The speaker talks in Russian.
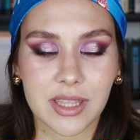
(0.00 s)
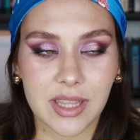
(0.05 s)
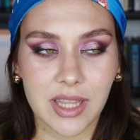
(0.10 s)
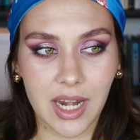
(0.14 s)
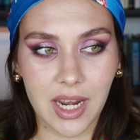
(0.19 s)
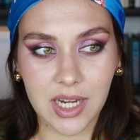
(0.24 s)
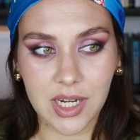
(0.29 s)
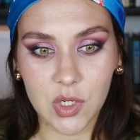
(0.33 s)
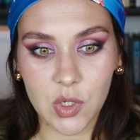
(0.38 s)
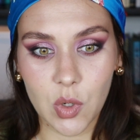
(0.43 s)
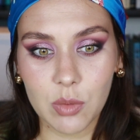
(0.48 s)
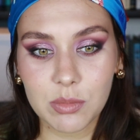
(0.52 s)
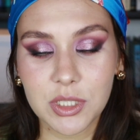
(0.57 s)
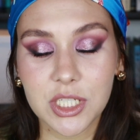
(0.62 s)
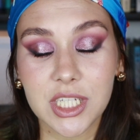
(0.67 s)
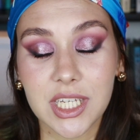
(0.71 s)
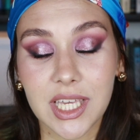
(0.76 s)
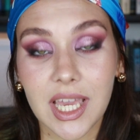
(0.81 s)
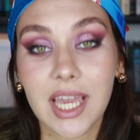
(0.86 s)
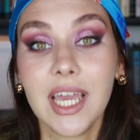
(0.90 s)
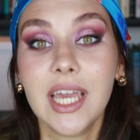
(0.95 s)

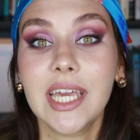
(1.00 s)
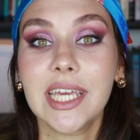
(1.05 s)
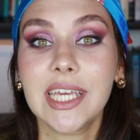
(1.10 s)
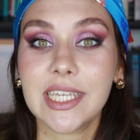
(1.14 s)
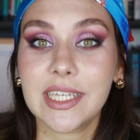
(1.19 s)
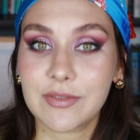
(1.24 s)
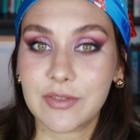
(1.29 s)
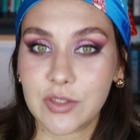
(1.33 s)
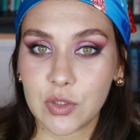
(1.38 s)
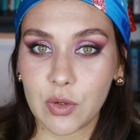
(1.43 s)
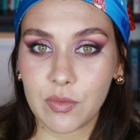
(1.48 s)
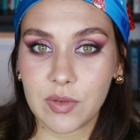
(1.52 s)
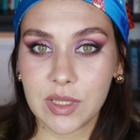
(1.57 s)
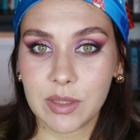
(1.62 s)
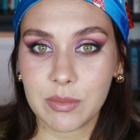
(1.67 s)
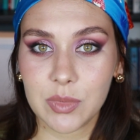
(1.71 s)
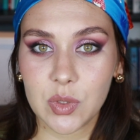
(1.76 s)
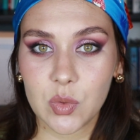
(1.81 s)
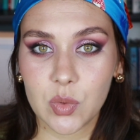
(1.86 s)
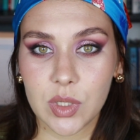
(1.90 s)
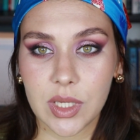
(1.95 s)
триохромчики, и все в
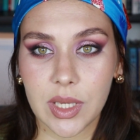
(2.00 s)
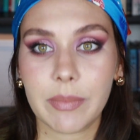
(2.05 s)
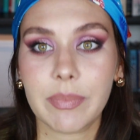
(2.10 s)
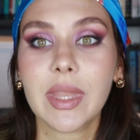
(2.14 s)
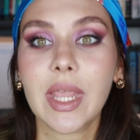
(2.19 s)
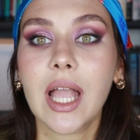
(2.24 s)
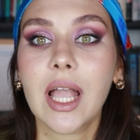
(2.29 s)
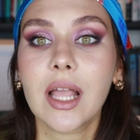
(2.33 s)
этом духе.